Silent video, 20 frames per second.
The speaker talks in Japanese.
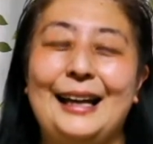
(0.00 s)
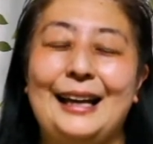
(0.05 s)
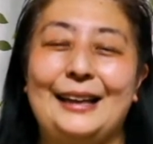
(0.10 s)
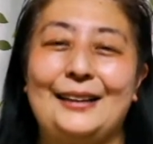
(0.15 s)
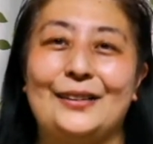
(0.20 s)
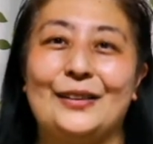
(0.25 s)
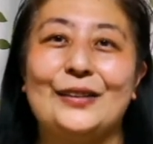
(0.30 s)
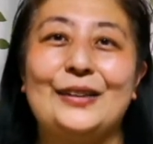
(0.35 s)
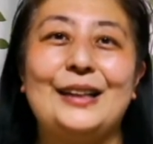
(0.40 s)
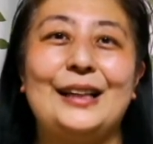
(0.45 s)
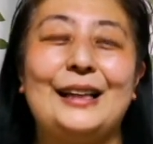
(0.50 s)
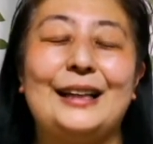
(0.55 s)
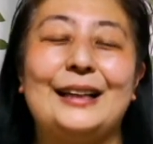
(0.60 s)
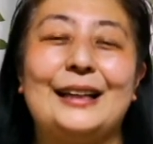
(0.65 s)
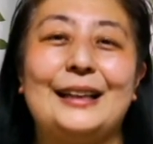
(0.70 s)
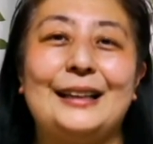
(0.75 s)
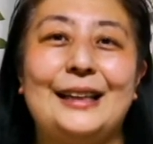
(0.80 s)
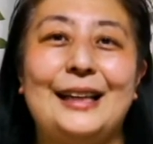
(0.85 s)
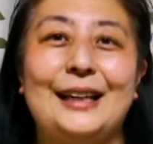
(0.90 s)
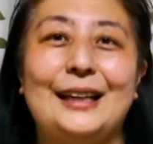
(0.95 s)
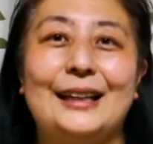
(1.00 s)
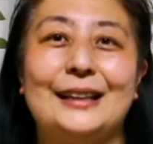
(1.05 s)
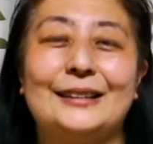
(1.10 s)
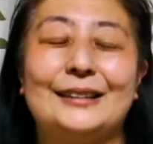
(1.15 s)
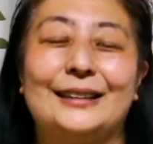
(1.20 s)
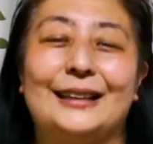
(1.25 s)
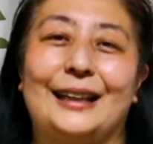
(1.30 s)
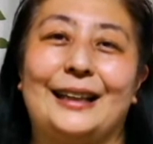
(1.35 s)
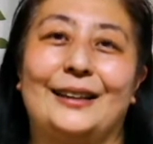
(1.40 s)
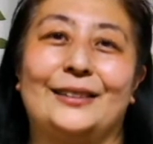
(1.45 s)
えーと、去年一回定期演
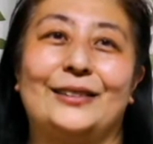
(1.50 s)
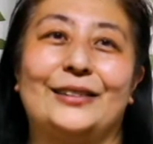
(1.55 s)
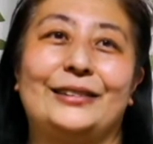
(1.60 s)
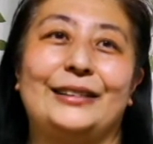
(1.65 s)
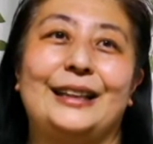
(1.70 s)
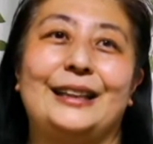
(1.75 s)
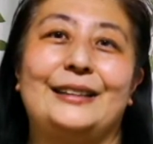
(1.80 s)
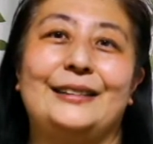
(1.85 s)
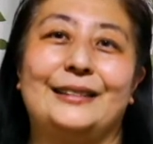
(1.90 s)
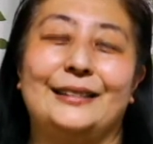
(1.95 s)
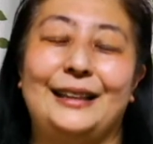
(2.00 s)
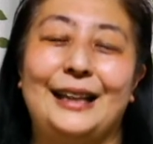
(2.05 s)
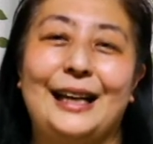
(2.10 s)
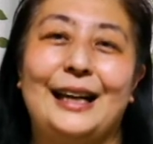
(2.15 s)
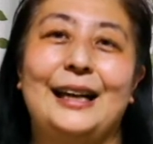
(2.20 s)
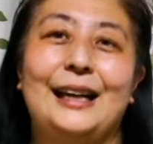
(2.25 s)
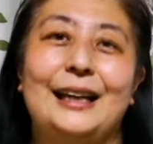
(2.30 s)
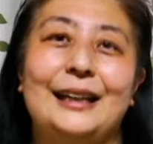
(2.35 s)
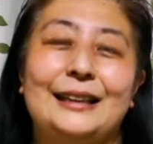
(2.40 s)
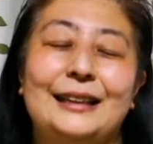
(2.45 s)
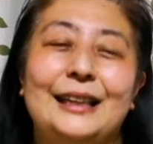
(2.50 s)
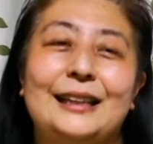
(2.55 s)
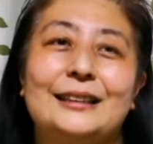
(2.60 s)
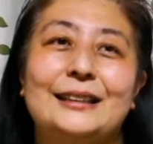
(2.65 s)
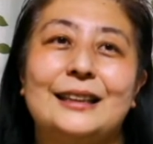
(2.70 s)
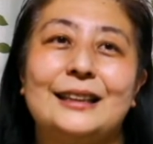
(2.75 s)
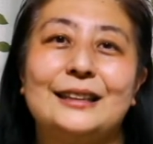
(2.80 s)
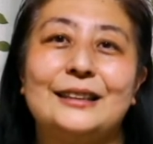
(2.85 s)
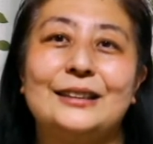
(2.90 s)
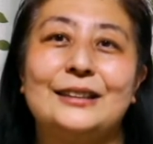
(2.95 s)
奏会が飛んでるので第
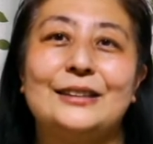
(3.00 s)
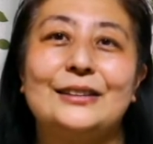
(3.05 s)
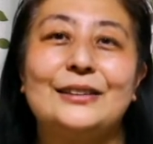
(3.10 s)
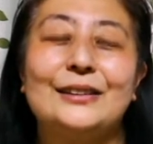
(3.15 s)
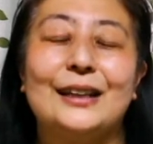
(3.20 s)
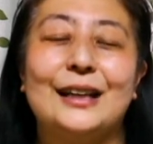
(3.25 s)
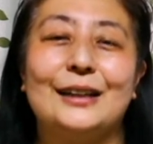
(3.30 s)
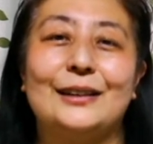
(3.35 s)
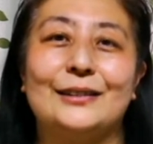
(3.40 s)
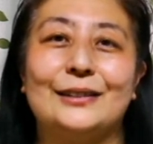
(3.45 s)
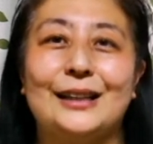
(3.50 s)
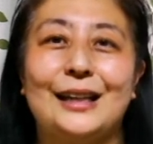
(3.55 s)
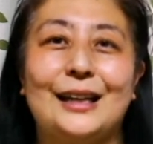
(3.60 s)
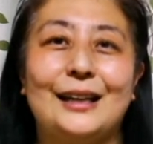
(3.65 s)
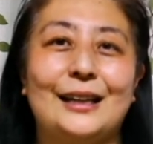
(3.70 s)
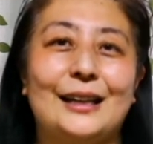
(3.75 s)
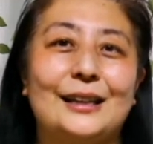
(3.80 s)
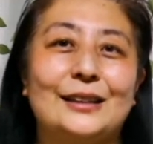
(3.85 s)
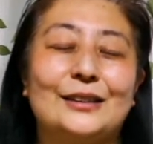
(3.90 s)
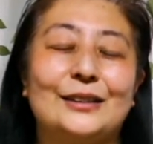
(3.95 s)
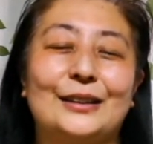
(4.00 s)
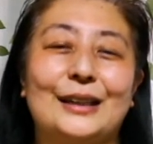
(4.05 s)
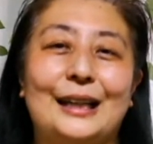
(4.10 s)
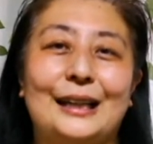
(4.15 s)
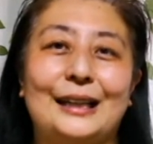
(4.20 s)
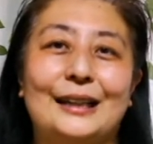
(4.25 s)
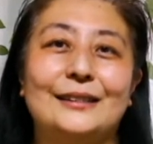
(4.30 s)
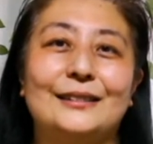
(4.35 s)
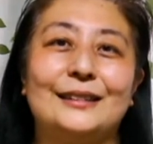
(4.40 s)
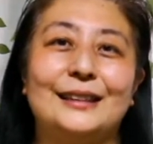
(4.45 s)
34回の定期演奏
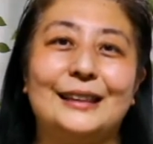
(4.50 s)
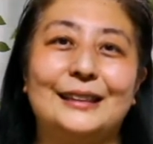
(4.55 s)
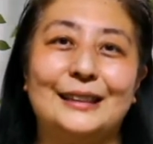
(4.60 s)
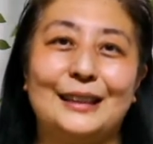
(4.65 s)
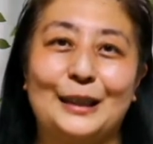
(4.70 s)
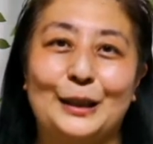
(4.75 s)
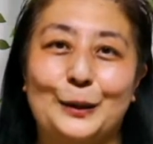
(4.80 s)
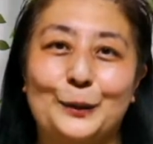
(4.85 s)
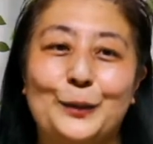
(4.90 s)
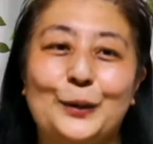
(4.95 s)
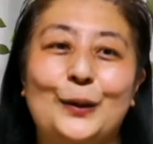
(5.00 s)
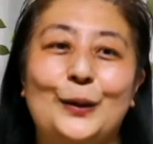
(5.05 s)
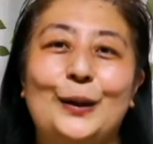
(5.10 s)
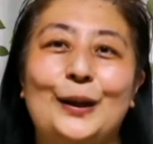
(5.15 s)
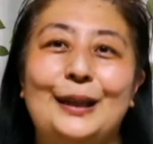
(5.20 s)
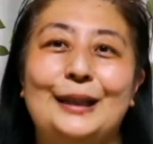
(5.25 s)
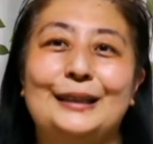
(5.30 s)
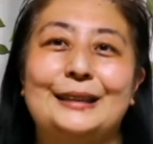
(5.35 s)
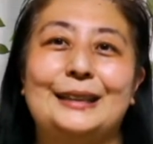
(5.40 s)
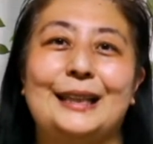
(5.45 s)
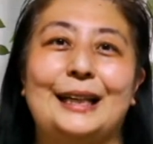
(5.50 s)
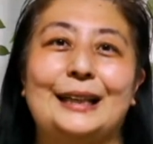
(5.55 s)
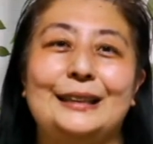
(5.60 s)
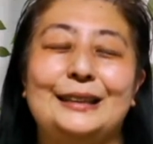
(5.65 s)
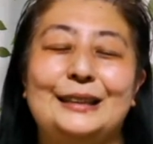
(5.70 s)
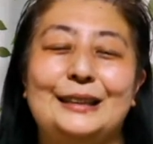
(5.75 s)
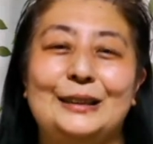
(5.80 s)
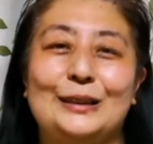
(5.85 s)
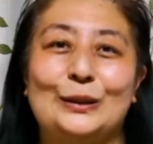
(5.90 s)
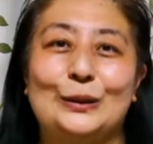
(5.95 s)
会になるんですけども
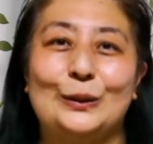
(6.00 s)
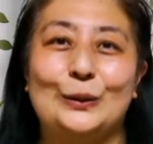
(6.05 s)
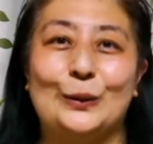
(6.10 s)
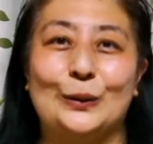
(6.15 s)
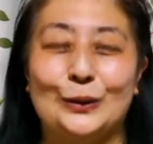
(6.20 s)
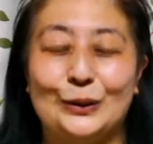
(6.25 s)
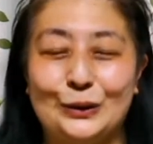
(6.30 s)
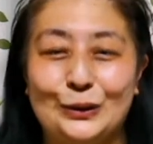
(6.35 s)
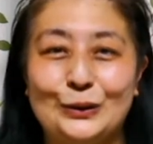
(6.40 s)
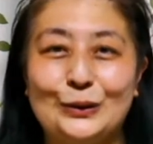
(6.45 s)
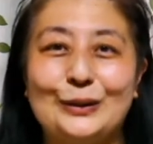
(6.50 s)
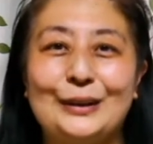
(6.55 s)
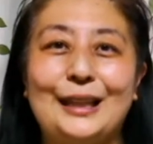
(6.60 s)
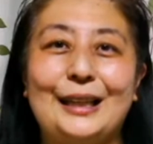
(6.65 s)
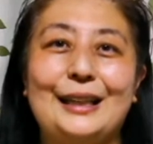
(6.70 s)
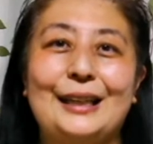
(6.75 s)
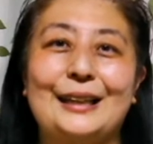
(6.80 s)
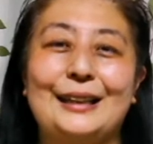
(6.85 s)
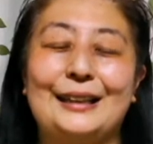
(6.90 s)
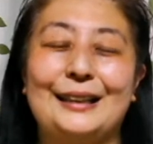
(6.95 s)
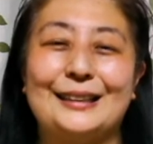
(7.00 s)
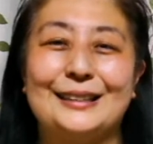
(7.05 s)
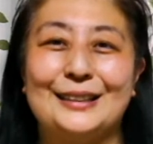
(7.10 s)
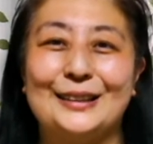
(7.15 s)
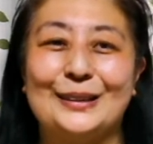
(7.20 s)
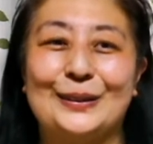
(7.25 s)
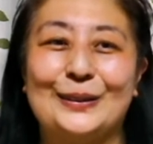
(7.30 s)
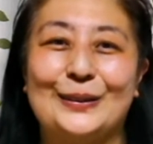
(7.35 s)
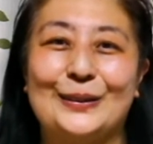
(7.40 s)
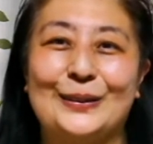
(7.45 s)
35周年なんで
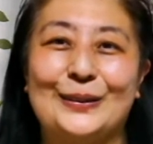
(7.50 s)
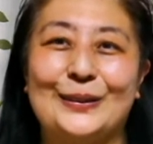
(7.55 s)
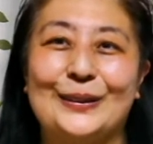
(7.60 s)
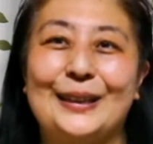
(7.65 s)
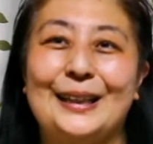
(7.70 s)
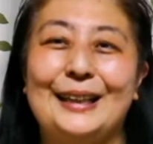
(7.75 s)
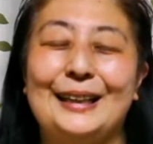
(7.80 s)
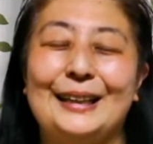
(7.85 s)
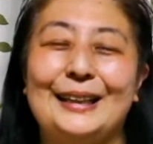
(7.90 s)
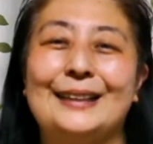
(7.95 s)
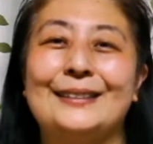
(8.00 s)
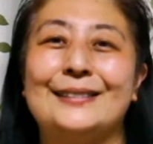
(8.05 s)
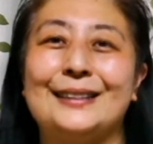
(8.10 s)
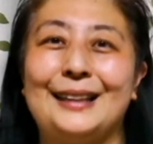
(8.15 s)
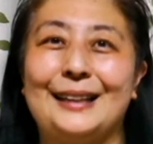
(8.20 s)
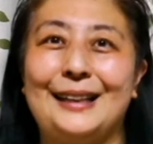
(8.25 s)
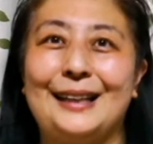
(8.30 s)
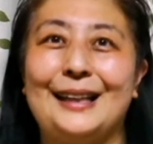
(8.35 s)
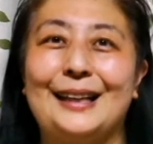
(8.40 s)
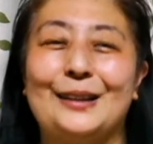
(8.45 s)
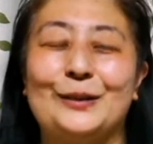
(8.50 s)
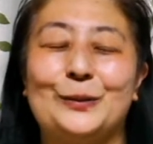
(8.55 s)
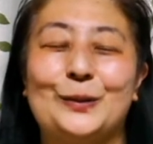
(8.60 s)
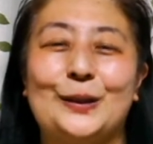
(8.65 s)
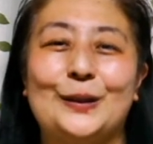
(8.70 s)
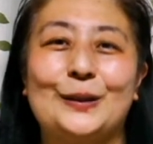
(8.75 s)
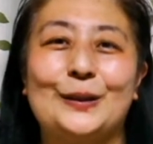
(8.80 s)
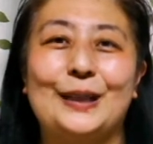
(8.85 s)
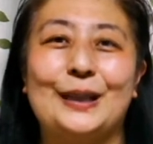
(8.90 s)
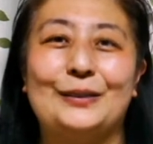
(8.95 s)
すよなのでね
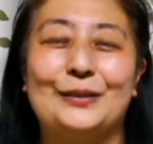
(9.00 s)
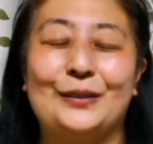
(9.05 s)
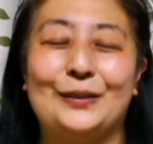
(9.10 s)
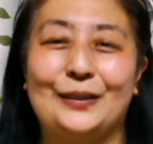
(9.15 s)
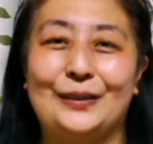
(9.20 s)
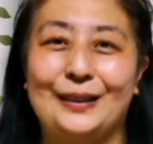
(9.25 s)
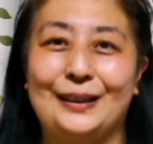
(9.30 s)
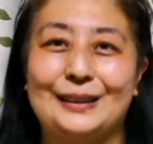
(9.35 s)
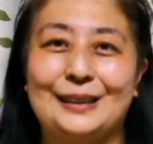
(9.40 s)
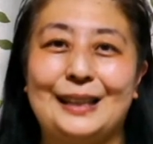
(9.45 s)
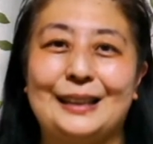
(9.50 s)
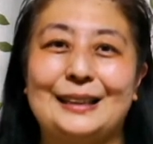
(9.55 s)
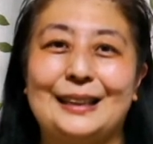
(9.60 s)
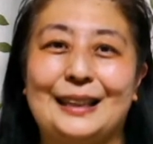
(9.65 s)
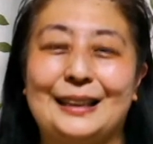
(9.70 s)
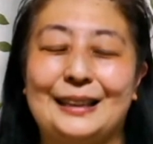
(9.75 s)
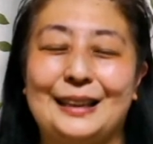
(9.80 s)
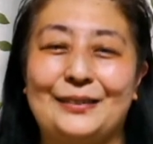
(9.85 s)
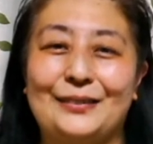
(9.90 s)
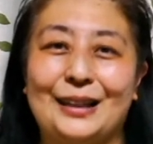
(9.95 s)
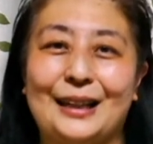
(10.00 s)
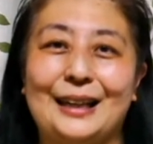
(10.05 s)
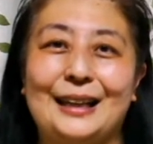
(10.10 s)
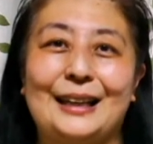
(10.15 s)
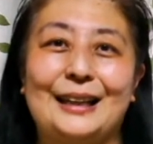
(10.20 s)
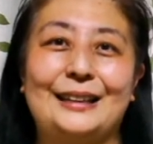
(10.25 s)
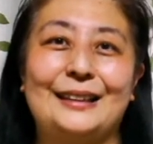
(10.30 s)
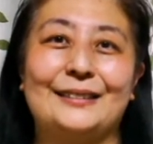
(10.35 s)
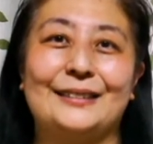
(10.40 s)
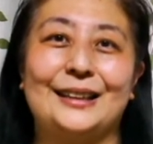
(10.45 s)
プログラムも先生方今考
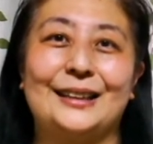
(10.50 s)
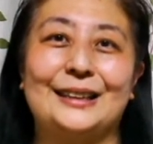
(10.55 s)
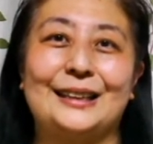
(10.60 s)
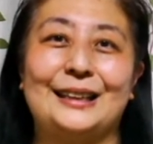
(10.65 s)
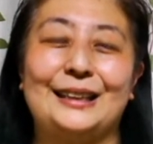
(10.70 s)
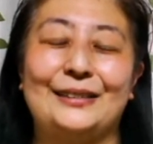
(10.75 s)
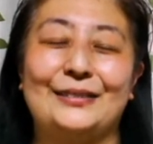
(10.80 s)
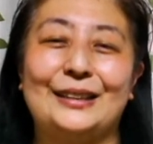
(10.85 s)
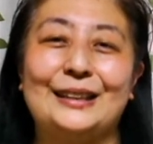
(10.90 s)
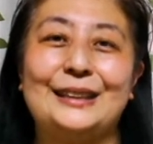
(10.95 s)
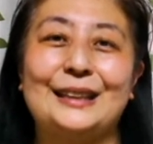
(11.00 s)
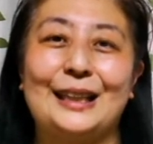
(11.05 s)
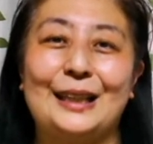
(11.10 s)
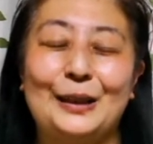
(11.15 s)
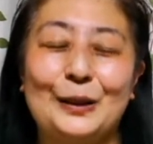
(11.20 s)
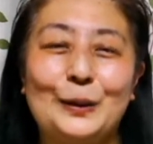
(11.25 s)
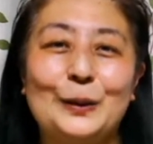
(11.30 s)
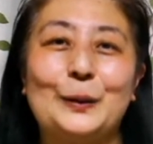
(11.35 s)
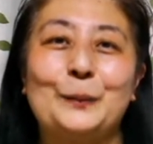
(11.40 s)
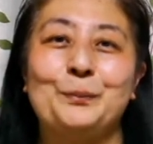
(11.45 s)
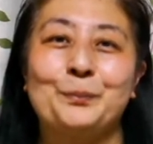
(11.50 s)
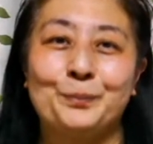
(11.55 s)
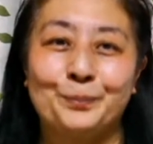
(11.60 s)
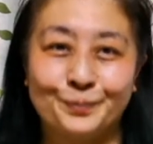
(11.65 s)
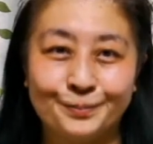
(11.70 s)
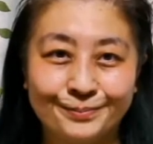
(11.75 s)
えてくださってますけど